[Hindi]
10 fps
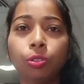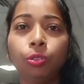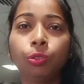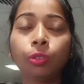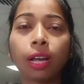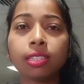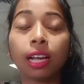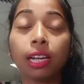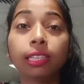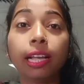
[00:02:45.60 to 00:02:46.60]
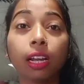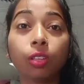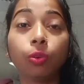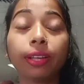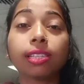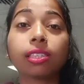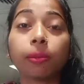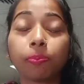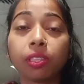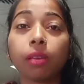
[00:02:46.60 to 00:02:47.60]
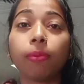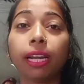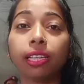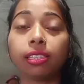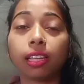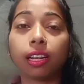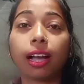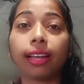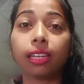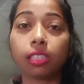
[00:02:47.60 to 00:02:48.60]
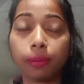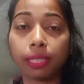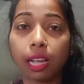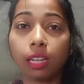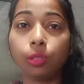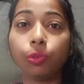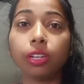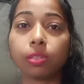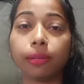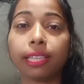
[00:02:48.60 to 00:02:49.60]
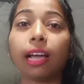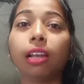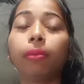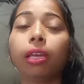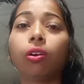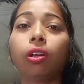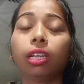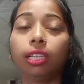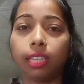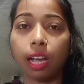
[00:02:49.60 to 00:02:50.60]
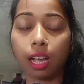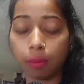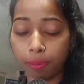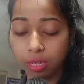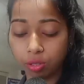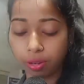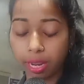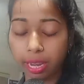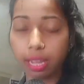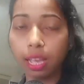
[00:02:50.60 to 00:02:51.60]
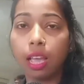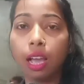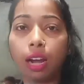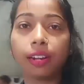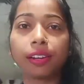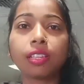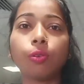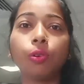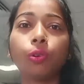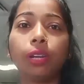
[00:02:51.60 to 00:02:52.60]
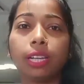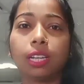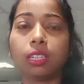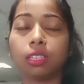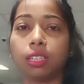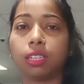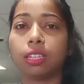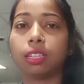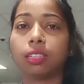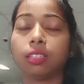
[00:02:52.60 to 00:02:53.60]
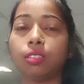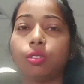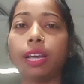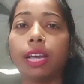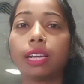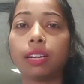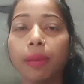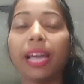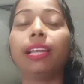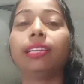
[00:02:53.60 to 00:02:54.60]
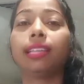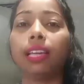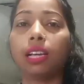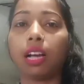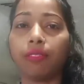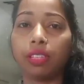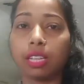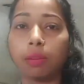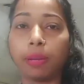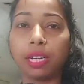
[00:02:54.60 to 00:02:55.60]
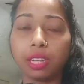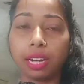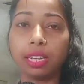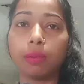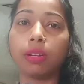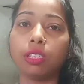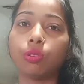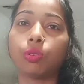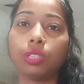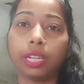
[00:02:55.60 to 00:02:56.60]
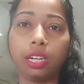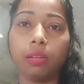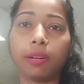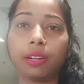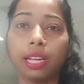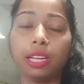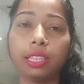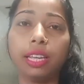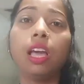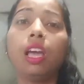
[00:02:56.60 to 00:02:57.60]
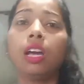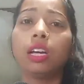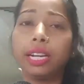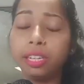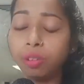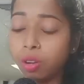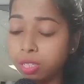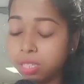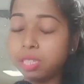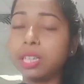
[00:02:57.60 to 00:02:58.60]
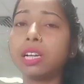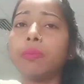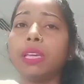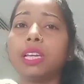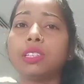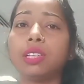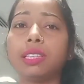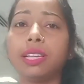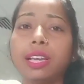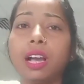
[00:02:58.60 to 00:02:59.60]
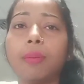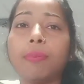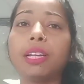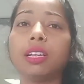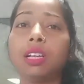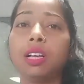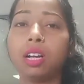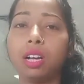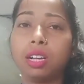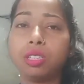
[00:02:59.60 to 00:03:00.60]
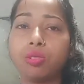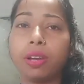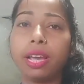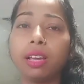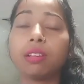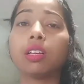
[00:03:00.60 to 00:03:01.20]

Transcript: हूँ राजधानी देहरादून के सबसे बड़े सरकारी अस्पताल दून अस्पताल में और यहाँ पर जो है अल्ट्रासाउंड को लेकर जो है पहले से ही काफ़ी ज़्यादा परेशानियाँ मरीज़ों को झेलनी पड़ रही थी रेडियोलॉजिस्ट की कमी के चलते यहाँ पर जो है